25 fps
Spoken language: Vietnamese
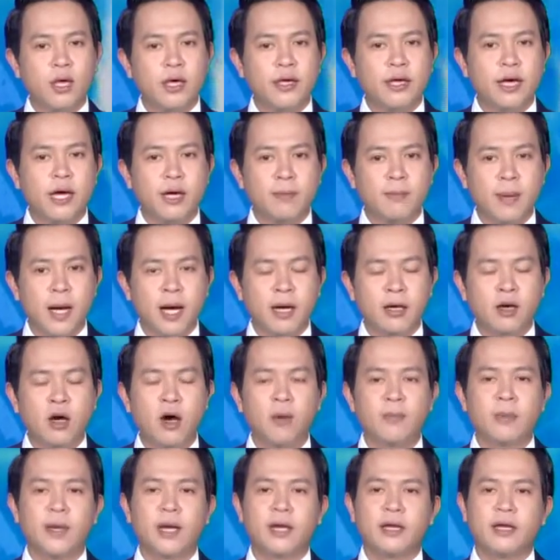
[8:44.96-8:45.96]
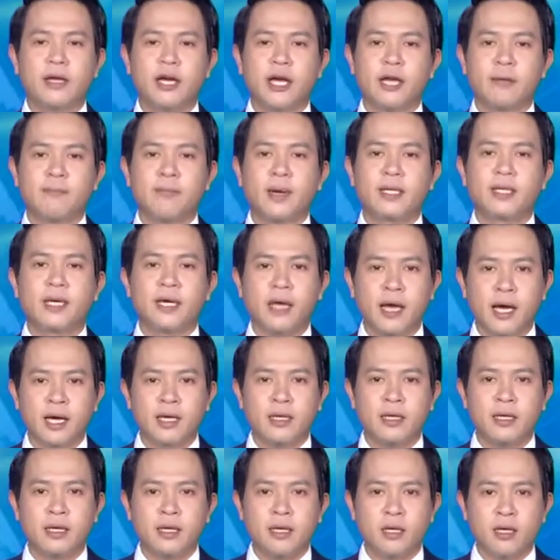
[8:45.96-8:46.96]
vị và các bạn, hôm nay ngày 3 tháng
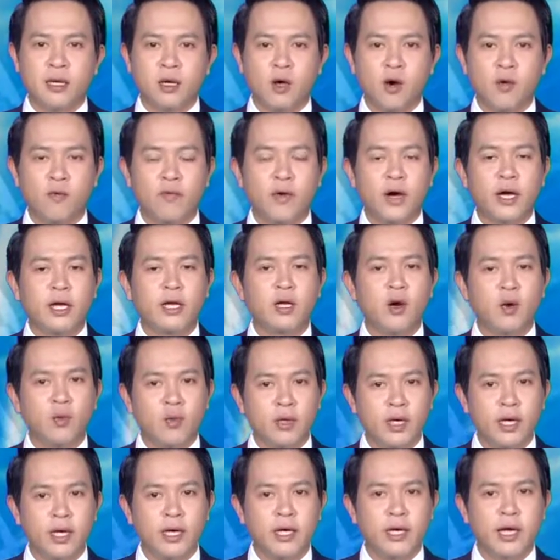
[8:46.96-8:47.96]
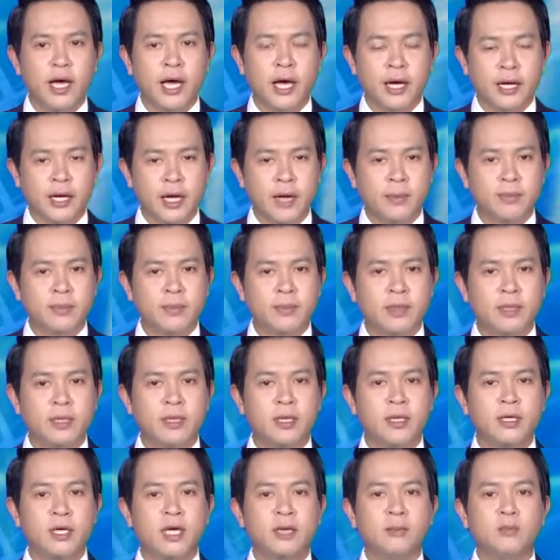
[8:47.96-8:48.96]
2, không phải ngẫu nhiên hàng năm
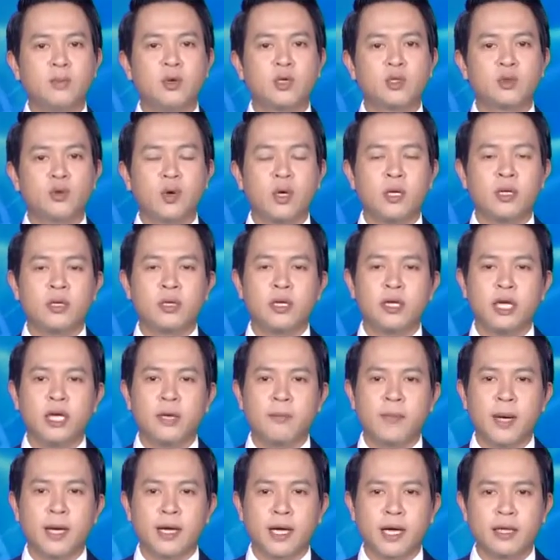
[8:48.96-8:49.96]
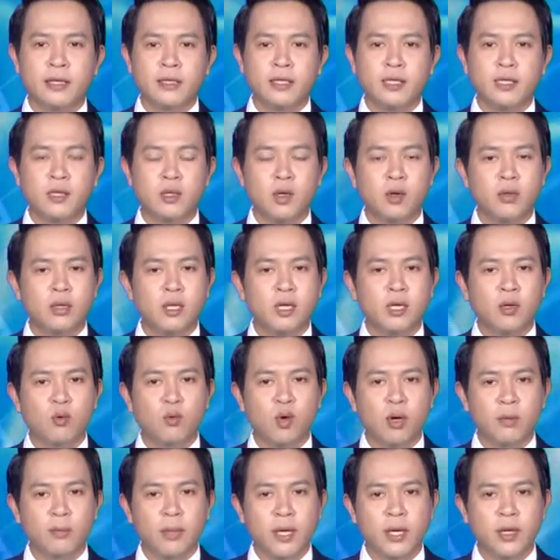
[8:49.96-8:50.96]
cứ đến mùa xuân khi mà cả nước nô nức
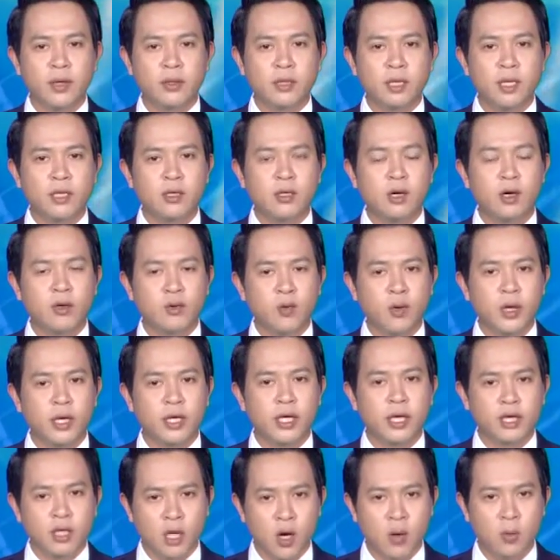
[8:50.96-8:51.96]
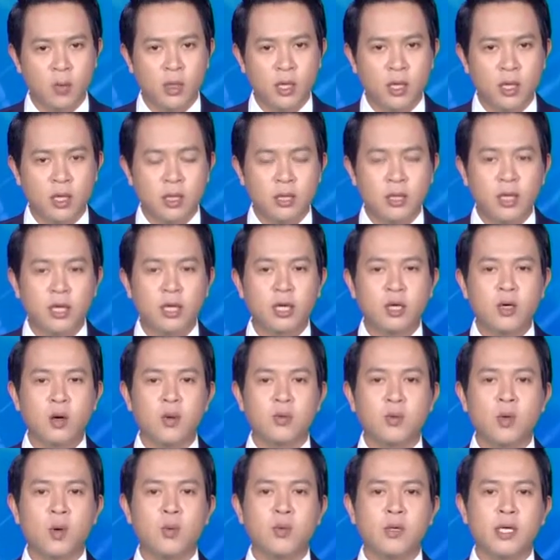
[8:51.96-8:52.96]
chuẩn bị đón Tết cổ truyền dân tộc thì
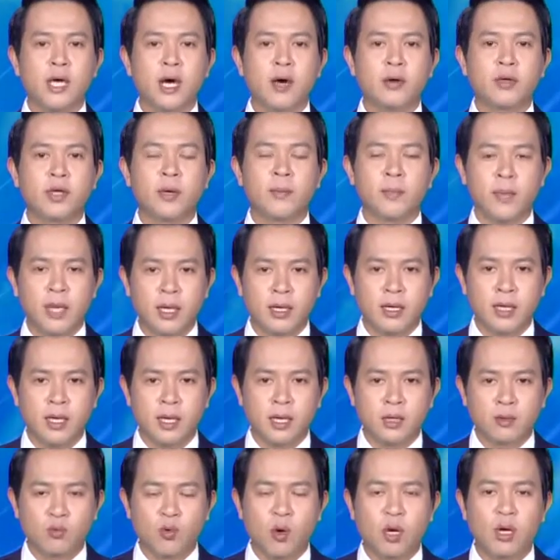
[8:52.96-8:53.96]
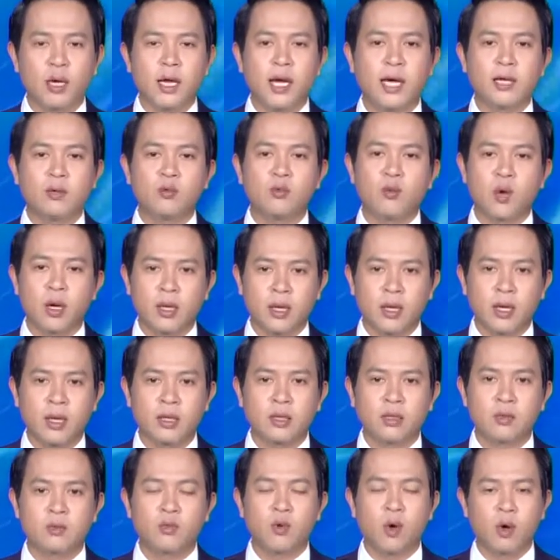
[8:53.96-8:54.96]
cũng đúng vào dịp này, toàn đảng, toàn
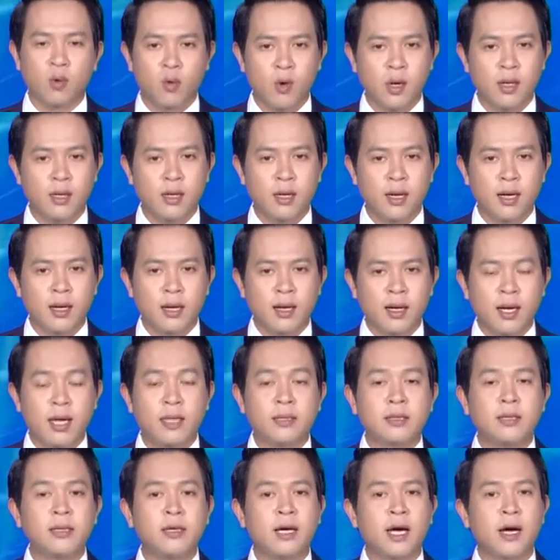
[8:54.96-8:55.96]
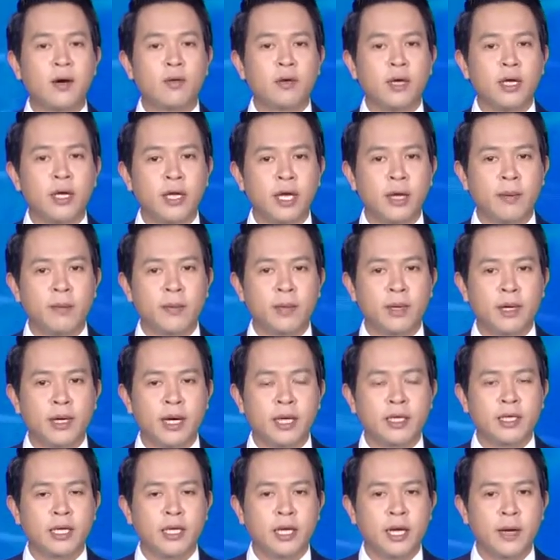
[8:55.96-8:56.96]
dân, toàn quân lại tự hào kỷ niệm
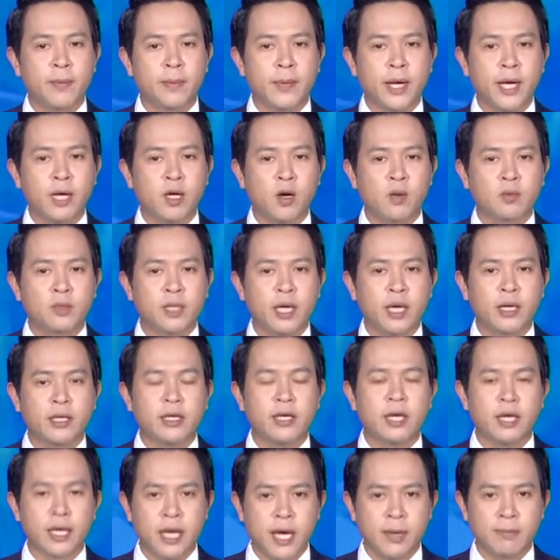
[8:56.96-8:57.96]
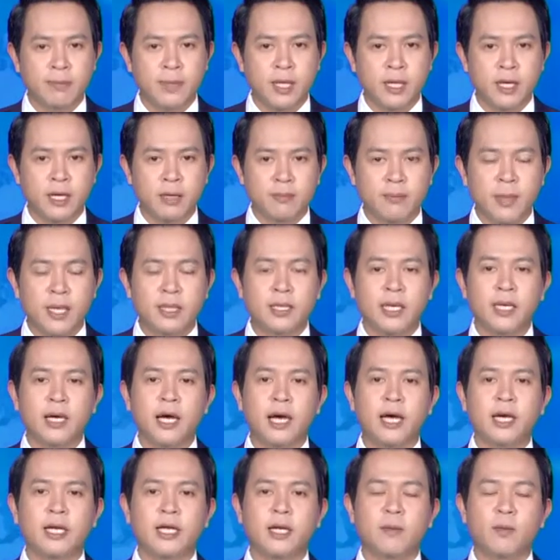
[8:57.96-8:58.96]
ngày thành lập Đảng Cộng sản Việt Nam 3 tháng
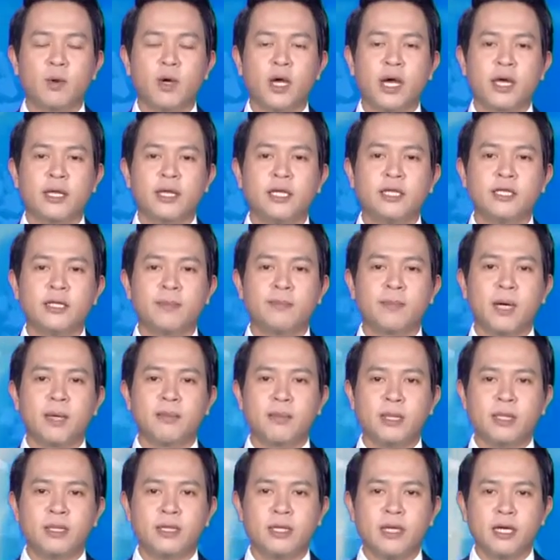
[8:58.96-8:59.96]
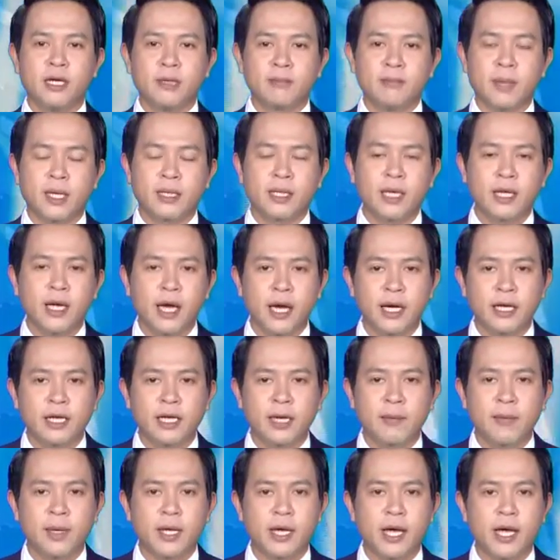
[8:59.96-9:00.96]
2 năm 1930, 3 tháng 2
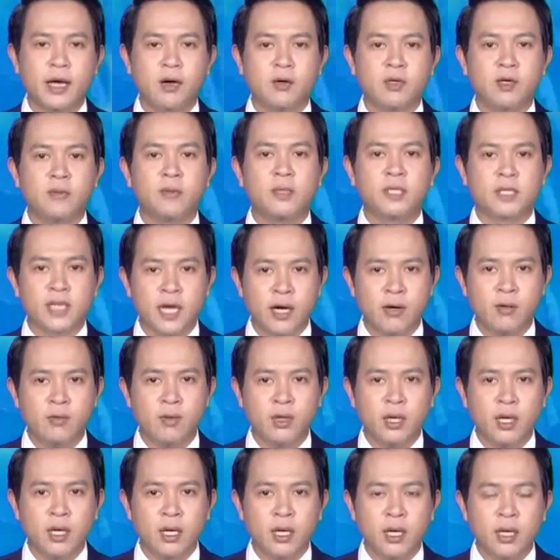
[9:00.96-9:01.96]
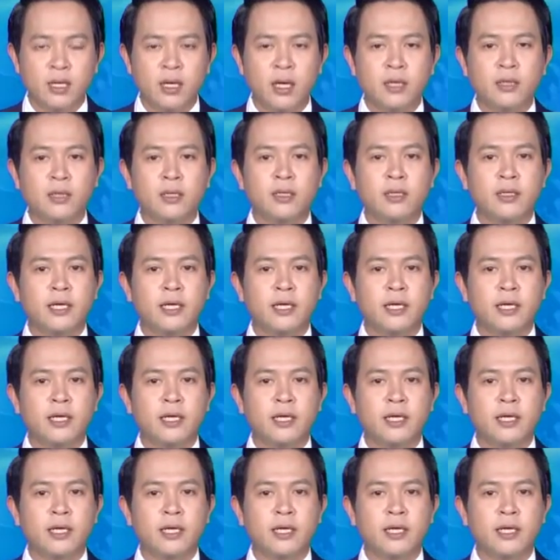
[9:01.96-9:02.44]
năm 2016. Kể từ